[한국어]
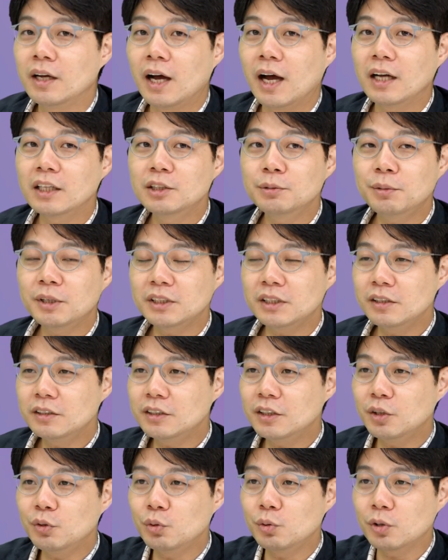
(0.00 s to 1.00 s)
하지만
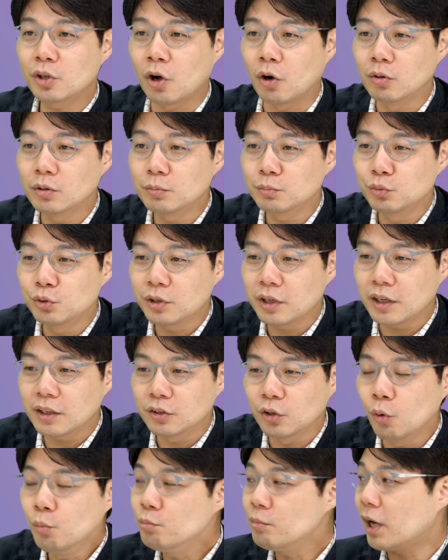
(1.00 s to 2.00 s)
실제로 경, 물가가
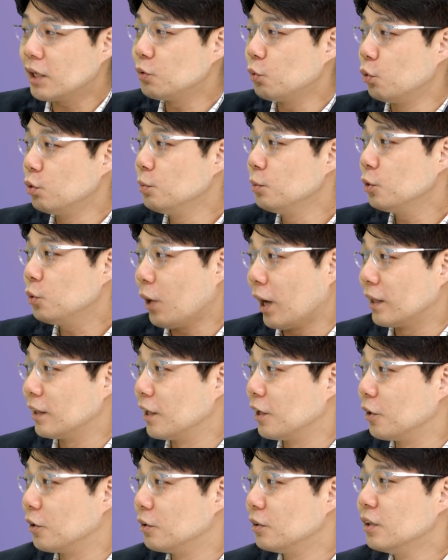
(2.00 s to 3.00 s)
너무 많이 오르면 또 안
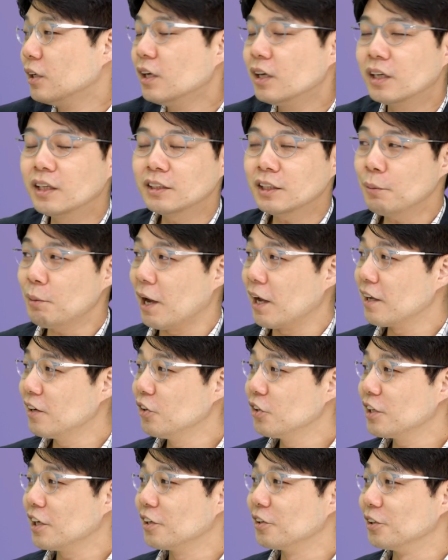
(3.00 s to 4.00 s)
돼요. 이게 참
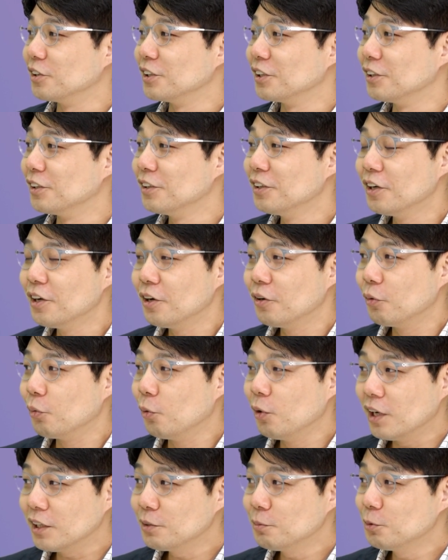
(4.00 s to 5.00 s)
아이러니한 거죠.
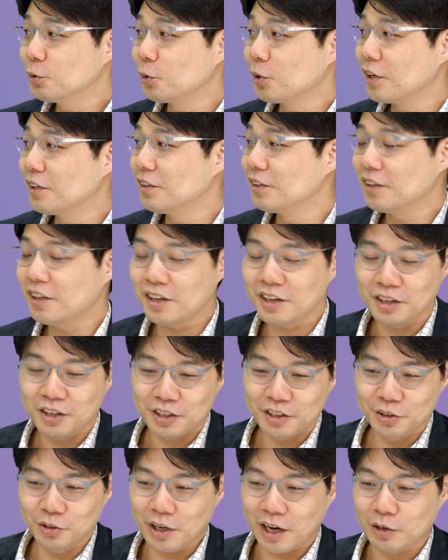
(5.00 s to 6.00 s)
올랐으면 좋겠는데
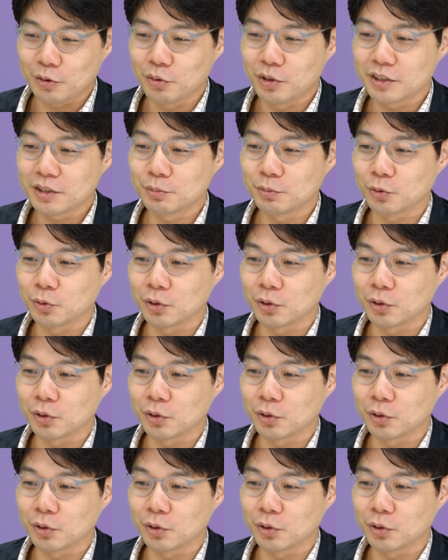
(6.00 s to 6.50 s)
이건 안 올랐으면